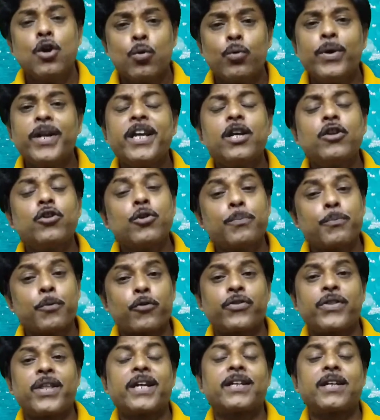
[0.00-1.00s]
উনি কিন্তু
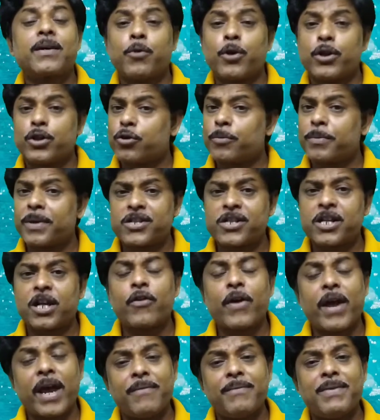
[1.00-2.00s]
প্রত্যেকটা বই তোমরা
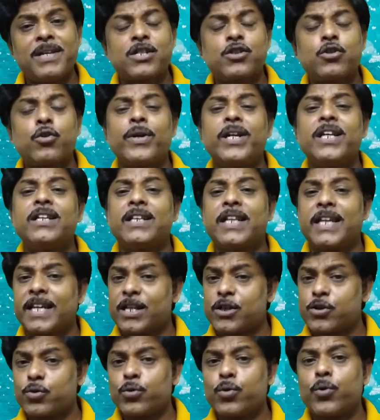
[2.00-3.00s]
জানো এম এস ধোনি থেকে
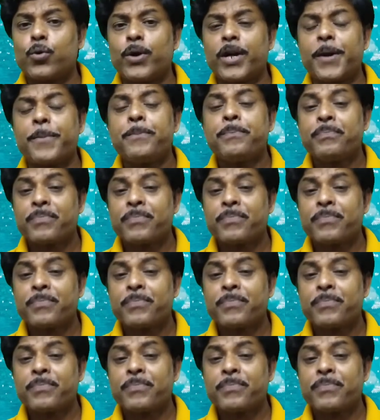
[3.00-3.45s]
শুরু করে